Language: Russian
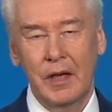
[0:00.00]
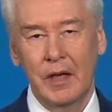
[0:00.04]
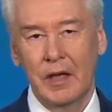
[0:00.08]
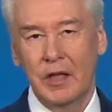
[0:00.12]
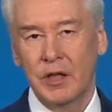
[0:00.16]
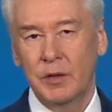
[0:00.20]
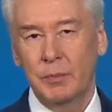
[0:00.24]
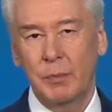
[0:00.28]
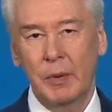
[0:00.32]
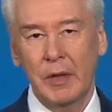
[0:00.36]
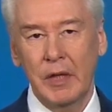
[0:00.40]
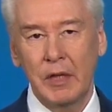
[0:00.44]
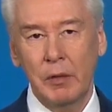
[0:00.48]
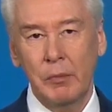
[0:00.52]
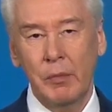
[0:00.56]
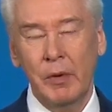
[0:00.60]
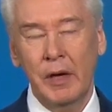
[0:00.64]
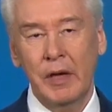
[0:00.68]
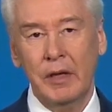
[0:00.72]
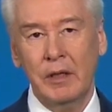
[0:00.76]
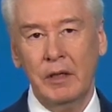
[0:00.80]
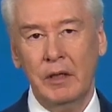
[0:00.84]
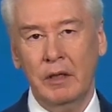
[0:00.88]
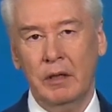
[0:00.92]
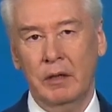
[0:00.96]
С
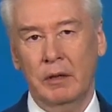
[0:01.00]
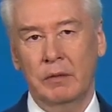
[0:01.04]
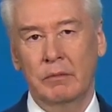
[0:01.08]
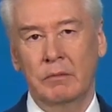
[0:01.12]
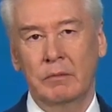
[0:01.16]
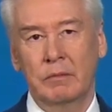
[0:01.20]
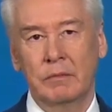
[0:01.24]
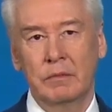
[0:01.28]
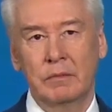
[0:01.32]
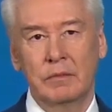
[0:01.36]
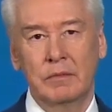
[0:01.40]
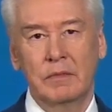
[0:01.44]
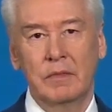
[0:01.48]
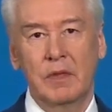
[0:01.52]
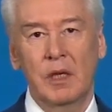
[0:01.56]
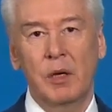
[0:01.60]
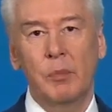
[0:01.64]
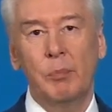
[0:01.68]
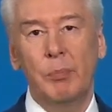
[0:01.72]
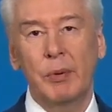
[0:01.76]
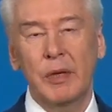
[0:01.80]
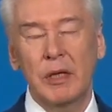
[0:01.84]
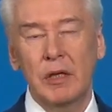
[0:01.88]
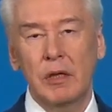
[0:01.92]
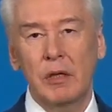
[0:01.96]
пониманием
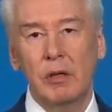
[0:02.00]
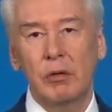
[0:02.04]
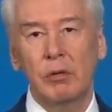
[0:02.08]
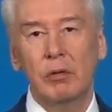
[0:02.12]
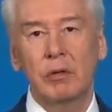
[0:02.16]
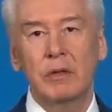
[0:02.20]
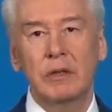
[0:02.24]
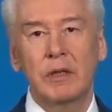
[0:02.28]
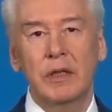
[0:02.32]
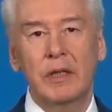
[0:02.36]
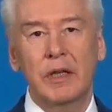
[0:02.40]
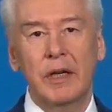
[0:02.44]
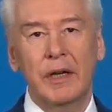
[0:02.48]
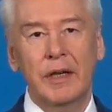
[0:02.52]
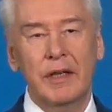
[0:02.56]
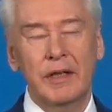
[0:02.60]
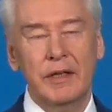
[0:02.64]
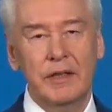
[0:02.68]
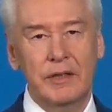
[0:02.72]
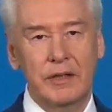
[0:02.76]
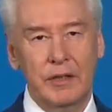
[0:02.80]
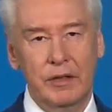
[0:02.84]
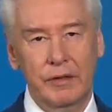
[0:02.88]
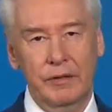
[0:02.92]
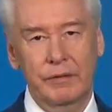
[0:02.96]
определенных
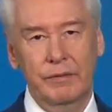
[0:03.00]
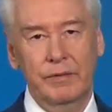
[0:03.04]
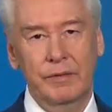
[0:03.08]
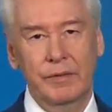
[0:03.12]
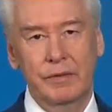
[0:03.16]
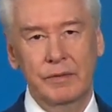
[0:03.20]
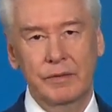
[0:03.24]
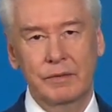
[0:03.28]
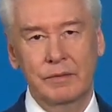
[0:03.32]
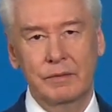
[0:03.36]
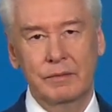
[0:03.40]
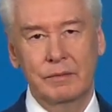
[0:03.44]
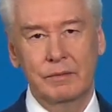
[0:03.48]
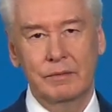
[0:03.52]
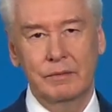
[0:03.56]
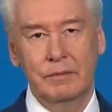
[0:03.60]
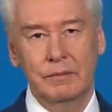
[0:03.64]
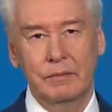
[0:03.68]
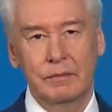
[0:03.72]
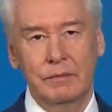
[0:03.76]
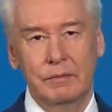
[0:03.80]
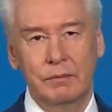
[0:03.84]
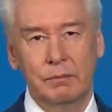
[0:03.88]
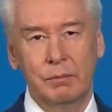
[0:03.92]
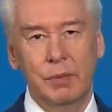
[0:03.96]
рисков
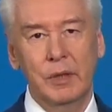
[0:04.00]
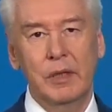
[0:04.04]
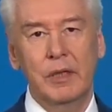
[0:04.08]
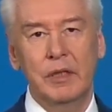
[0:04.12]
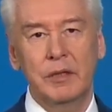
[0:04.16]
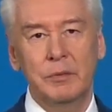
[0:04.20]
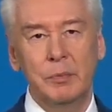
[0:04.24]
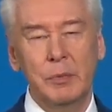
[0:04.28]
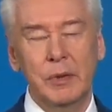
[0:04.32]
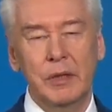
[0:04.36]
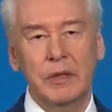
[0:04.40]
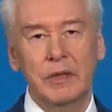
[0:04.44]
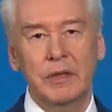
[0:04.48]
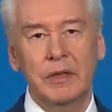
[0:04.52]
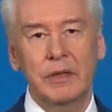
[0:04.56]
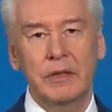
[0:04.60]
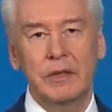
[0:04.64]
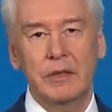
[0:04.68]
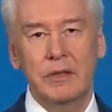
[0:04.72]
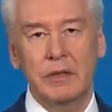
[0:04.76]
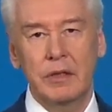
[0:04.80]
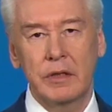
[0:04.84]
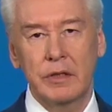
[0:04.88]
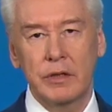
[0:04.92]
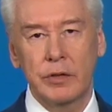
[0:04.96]
были отменены
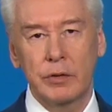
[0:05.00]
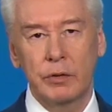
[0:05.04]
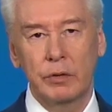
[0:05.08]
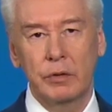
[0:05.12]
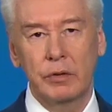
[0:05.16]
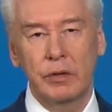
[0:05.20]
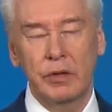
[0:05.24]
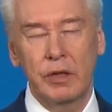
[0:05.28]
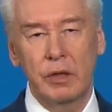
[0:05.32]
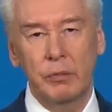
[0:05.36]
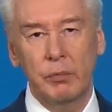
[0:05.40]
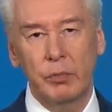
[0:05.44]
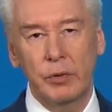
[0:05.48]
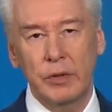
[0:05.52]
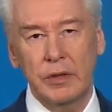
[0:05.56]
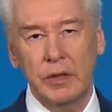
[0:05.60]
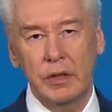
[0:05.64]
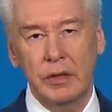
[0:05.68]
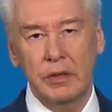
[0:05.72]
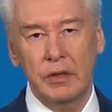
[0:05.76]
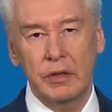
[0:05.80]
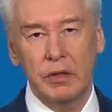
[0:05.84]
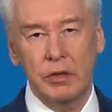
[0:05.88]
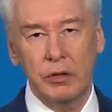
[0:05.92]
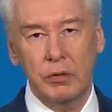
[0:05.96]
дистанционное
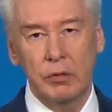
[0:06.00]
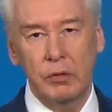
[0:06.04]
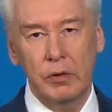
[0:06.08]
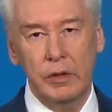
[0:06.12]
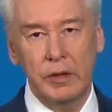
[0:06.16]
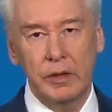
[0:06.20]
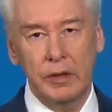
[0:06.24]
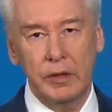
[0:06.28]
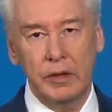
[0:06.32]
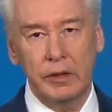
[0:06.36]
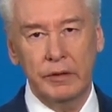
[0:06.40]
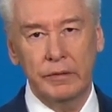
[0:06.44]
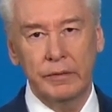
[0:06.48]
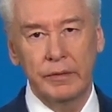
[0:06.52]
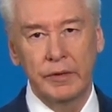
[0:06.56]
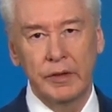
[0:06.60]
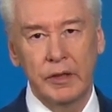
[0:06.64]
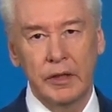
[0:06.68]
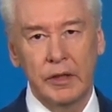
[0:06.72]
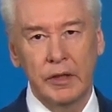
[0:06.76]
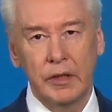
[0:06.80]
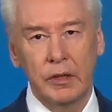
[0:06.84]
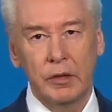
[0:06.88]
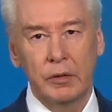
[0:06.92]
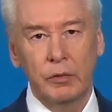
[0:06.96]
обучение школьников,
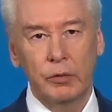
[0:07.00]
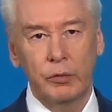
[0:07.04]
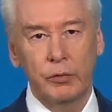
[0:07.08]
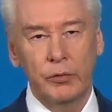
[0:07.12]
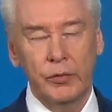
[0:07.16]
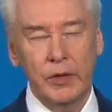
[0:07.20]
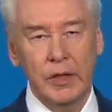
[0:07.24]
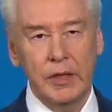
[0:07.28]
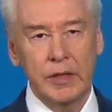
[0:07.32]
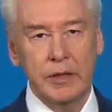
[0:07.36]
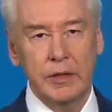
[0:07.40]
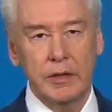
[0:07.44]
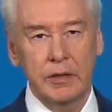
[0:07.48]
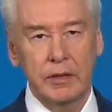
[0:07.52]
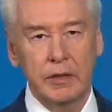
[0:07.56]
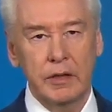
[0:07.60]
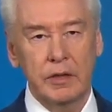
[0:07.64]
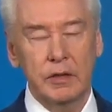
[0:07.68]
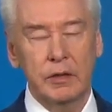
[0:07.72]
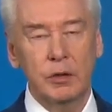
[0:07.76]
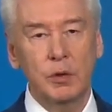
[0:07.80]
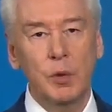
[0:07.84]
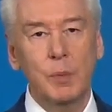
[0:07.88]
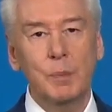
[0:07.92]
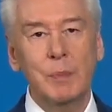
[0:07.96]
увеличена
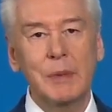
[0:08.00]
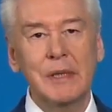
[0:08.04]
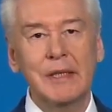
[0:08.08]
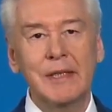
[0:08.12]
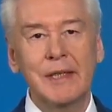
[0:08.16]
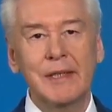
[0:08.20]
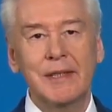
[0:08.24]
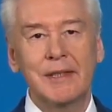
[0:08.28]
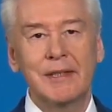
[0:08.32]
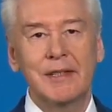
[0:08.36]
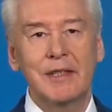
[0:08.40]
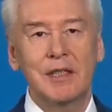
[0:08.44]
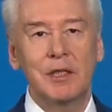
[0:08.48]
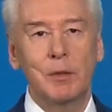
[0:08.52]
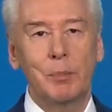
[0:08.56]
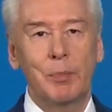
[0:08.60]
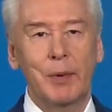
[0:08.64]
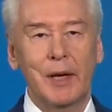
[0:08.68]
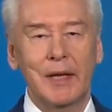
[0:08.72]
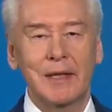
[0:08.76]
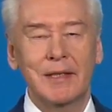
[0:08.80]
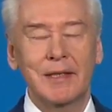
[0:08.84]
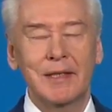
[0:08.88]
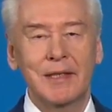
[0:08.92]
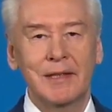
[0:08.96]
до
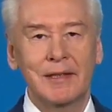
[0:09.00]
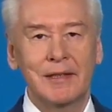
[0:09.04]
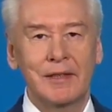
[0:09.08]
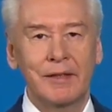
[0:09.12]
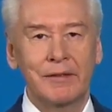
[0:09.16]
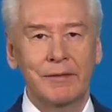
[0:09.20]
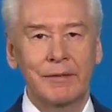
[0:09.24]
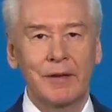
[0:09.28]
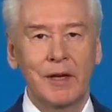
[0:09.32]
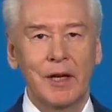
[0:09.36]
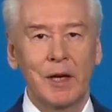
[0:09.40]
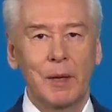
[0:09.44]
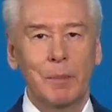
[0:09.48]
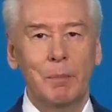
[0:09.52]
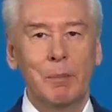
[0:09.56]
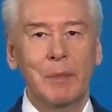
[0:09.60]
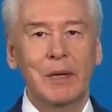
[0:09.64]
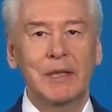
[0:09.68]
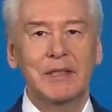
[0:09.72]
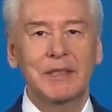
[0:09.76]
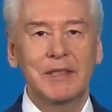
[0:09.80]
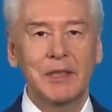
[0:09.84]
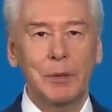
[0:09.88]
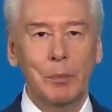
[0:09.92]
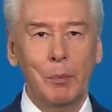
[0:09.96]
50%
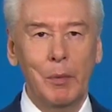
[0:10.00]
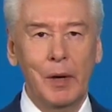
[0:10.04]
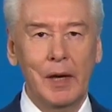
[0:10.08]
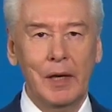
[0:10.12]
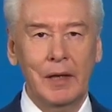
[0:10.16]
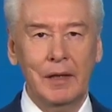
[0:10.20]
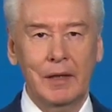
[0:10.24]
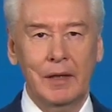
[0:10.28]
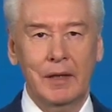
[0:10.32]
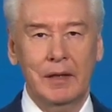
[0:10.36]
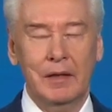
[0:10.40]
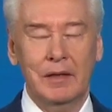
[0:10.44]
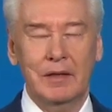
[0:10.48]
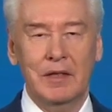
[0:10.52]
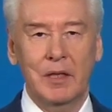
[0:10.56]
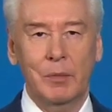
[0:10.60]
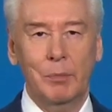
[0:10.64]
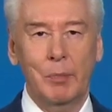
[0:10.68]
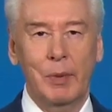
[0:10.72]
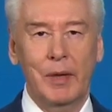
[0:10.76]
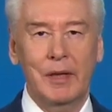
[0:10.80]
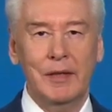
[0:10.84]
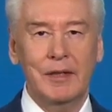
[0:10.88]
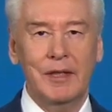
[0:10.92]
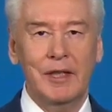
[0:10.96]
максимальная
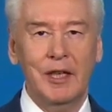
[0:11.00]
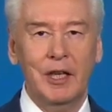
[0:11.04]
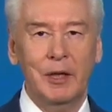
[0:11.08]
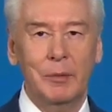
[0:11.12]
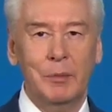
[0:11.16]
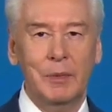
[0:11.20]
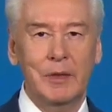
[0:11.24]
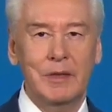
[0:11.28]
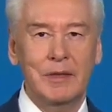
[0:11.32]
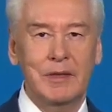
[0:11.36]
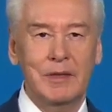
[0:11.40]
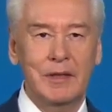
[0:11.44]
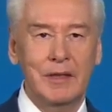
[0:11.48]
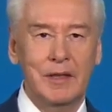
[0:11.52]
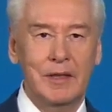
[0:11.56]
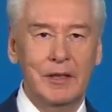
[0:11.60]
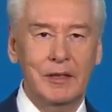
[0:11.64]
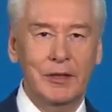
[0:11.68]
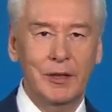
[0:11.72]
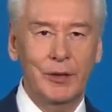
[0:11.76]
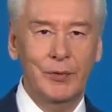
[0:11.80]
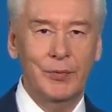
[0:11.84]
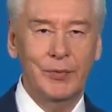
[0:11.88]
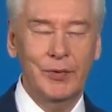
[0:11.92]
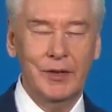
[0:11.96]
заполняемость
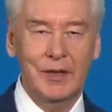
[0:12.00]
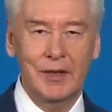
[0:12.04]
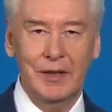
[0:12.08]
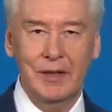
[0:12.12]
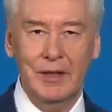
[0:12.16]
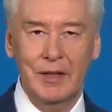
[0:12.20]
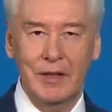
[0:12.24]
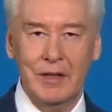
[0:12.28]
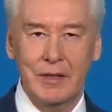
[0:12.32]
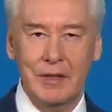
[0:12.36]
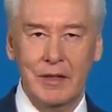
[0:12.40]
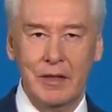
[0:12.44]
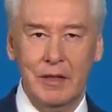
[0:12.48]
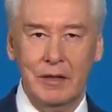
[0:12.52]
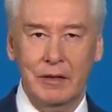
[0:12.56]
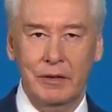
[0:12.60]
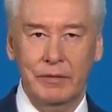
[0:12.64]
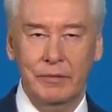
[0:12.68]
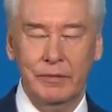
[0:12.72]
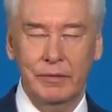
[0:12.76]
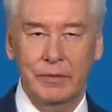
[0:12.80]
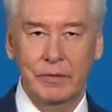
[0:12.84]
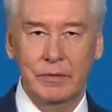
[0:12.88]
театров и кинозалов.